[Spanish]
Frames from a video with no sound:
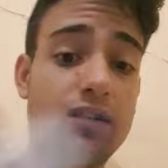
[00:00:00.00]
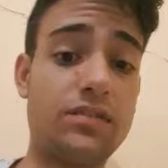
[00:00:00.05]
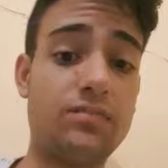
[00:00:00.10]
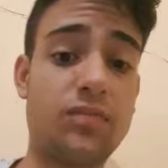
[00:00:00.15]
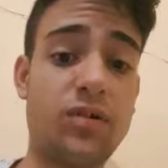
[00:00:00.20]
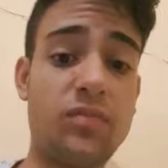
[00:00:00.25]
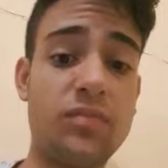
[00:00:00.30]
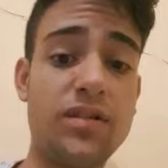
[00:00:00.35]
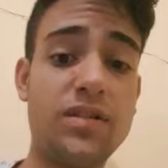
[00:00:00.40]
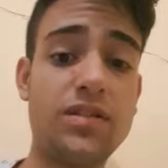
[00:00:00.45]

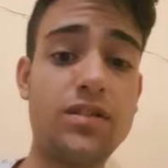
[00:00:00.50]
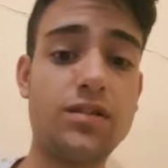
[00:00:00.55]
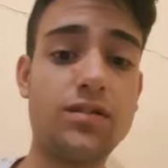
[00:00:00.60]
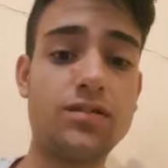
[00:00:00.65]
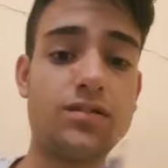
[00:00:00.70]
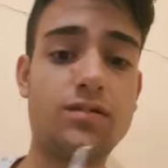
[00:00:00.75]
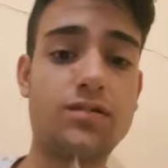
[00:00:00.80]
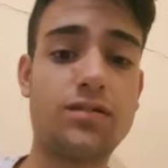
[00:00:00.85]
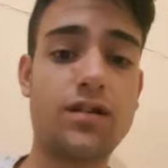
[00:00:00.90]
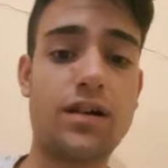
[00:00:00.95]

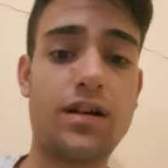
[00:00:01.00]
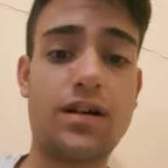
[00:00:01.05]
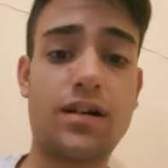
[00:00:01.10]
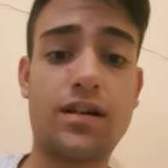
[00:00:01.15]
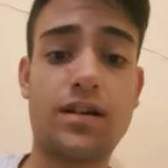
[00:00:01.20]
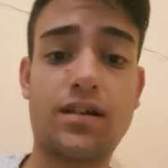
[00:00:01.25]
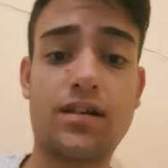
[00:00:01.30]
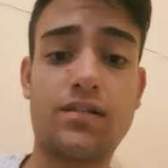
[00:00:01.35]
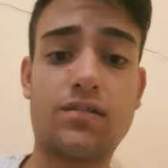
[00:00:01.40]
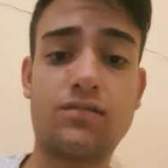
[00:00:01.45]
termómetro con,
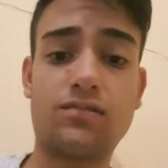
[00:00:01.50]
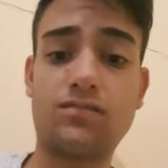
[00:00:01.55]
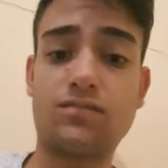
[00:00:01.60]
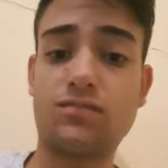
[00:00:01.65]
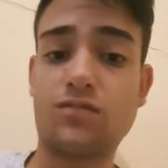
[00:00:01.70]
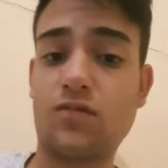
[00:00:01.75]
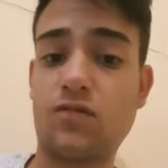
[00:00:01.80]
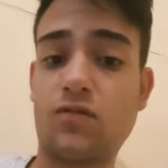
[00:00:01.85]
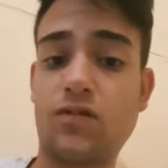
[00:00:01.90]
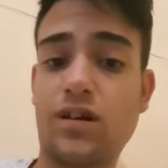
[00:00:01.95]

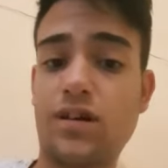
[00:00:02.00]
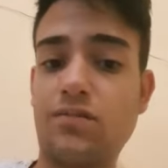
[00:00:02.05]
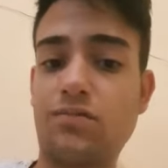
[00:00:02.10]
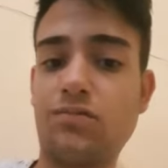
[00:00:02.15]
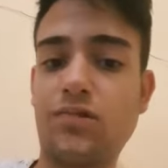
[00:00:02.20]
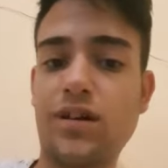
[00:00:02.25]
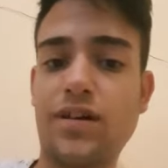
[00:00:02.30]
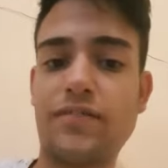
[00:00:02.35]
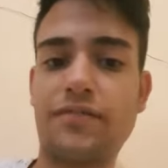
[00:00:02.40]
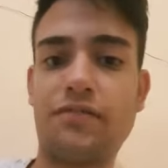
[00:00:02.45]
con
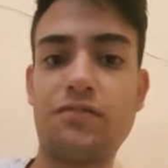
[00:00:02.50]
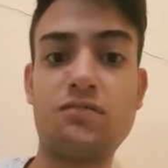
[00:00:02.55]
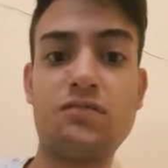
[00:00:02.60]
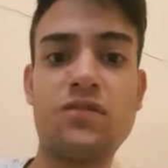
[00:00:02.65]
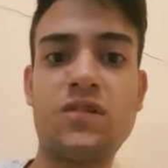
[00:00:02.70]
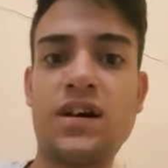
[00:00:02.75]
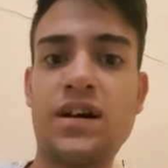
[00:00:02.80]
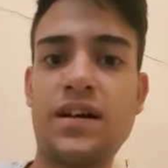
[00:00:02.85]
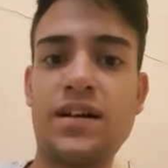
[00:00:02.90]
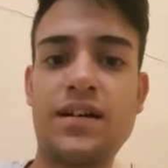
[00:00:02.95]
alguna
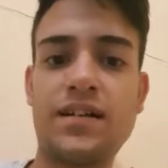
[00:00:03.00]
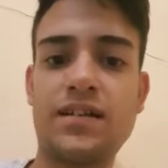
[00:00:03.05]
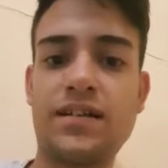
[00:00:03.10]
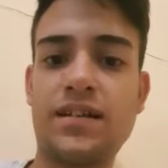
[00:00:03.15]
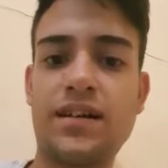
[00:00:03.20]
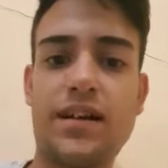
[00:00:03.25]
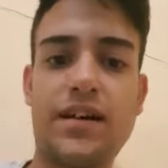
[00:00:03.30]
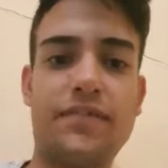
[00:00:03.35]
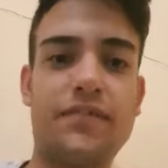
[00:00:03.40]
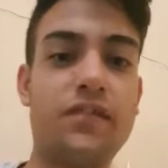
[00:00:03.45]
arruga
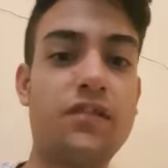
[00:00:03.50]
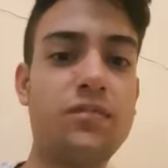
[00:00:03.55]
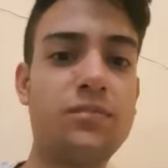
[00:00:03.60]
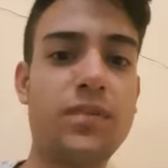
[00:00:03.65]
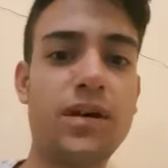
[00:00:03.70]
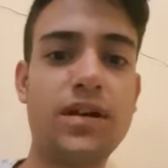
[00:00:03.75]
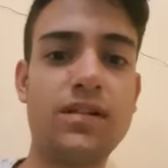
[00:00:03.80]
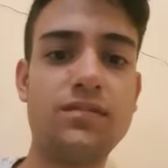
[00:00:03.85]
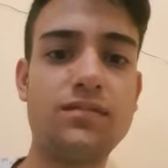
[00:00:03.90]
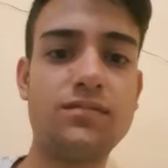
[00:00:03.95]
en la
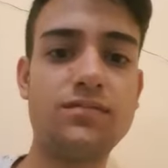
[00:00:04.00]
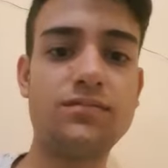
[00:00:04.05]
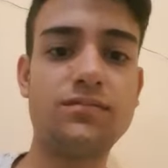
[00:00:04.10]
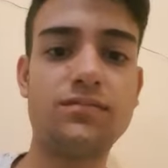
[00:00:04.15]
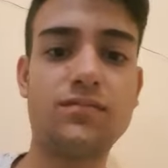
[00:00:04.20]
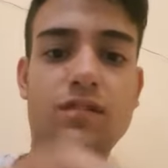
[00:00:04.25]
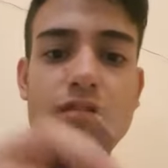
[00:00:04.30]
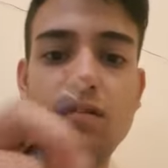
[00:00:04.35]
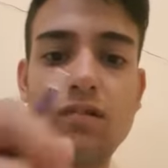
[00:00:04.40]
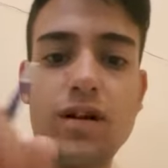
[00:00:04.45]
ropa
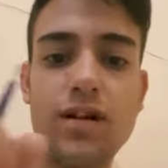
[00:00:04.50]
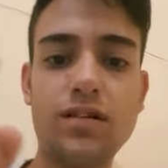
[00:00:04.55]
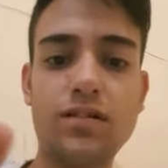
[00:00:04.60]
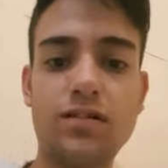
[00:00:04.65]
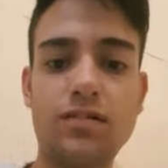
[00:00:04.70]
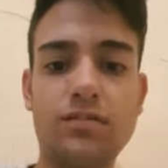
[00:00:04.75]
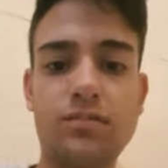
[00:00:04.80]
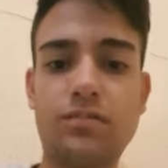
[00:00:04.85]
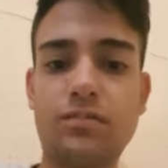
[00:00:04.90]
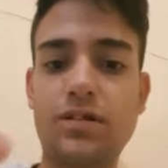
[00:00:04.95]
o
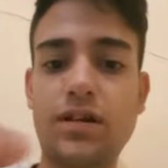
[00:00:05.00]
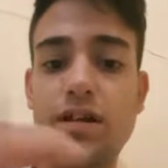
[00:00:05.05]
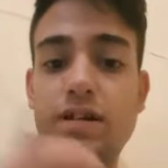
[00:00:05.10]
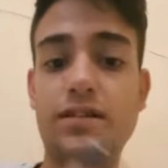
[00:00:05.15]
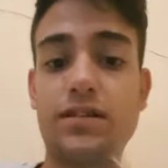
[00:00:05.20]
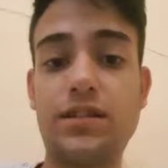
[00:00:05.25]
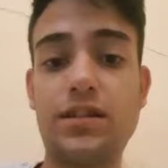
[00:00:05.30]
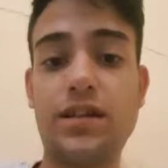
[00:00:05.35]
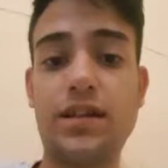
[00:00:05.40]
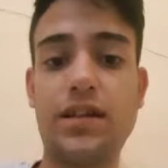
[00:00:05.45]
algo porque
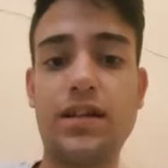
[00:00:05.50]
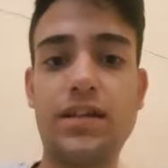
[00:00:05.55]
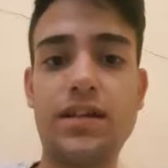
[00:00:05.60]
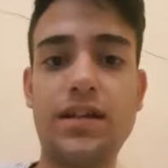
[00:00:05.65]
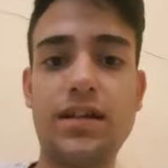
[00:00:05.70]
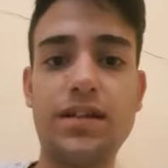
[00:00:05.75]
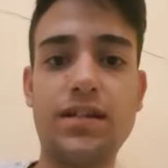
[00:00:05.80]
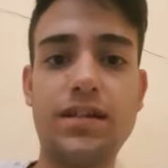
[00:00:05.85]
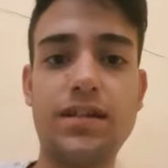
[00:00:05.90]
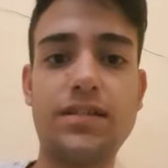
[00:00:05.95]

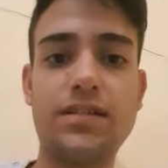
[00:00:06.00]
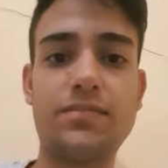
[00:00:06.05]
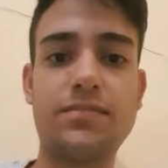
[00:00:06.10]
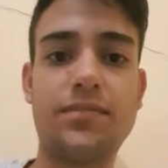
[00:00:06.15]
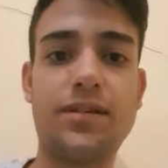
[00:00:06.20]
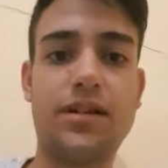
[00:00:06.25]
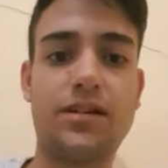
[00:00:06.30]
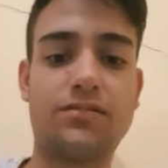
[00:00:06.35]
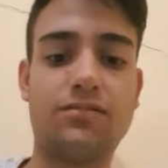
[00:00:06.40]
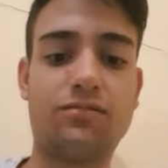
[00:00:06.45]
alteraría la
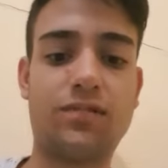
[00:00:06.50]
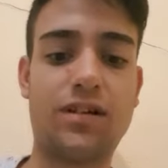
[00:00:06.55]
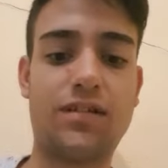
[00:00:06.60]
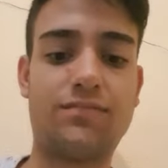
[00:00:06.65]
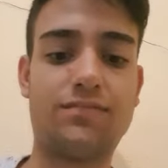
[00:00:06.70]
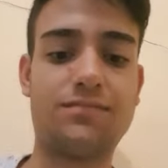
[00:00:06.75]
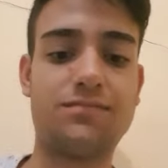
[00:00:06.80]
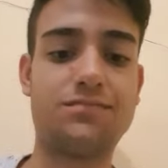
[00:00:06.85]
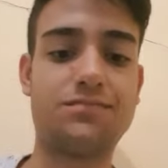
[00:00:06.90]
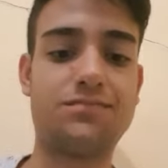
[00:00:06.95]

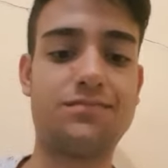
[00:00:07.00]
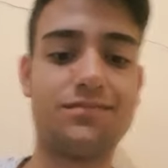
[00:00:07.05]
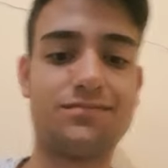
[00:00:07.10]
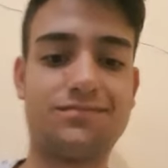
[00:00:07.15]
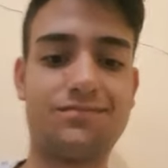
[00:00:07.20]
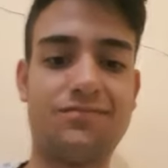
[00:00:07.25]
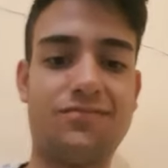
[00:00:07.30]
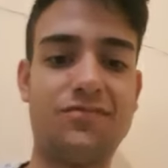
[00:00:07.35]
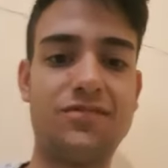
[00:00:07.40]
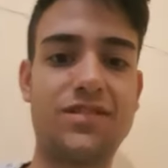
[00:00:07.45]
temperatura.
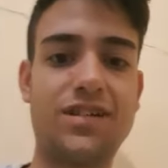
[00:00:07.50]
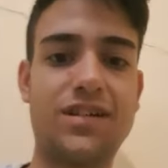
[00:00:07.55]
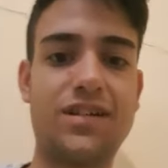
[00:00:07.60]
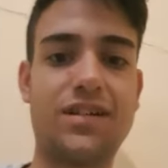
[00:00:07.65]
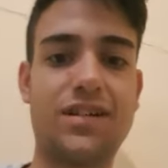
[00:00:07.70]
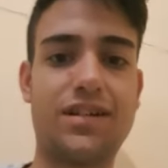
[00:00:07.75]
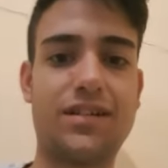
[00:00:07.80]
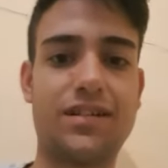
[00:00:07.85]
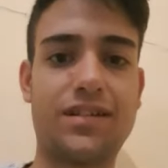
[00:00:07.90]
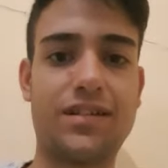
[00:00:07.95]
Muchas
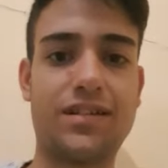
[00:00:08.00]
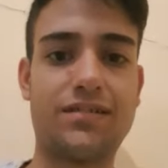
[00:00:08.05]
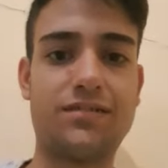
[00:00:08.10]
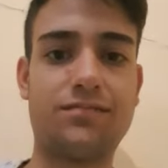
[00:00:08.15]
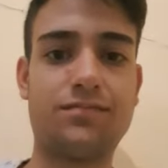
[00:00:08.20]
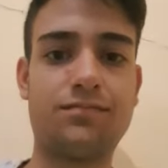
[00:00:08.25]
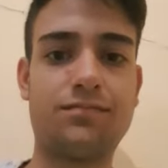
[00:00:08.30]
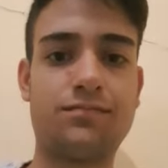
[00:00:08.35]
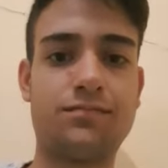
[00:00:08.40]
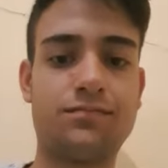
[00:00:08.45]
gracias.